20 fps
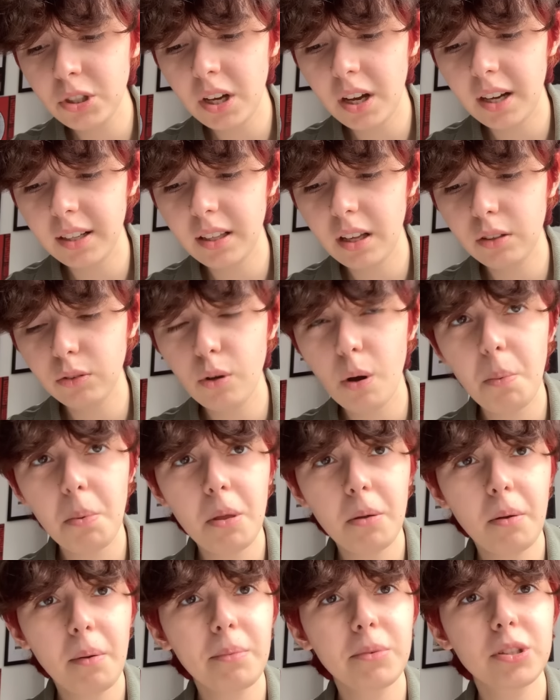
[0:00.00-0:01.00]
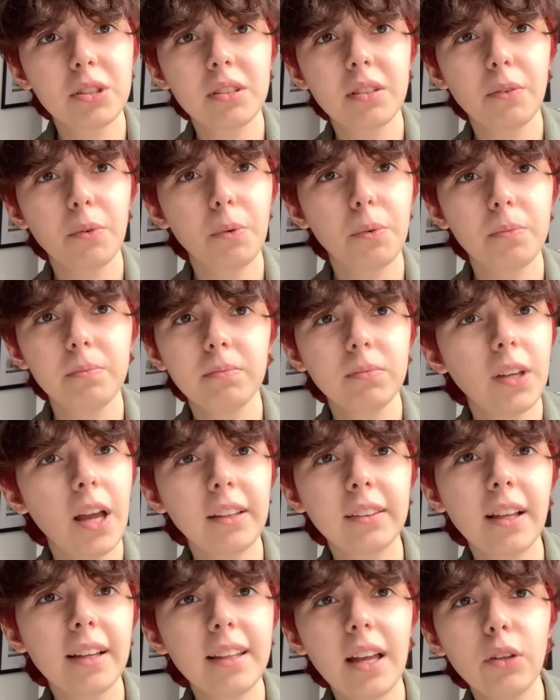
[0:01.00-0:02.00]
halen toplamamıştı.
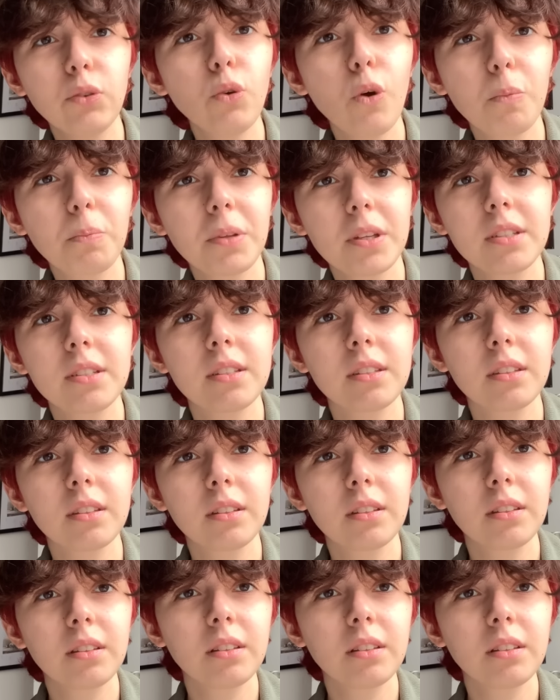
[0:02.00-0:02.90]
Yani neden toplasın?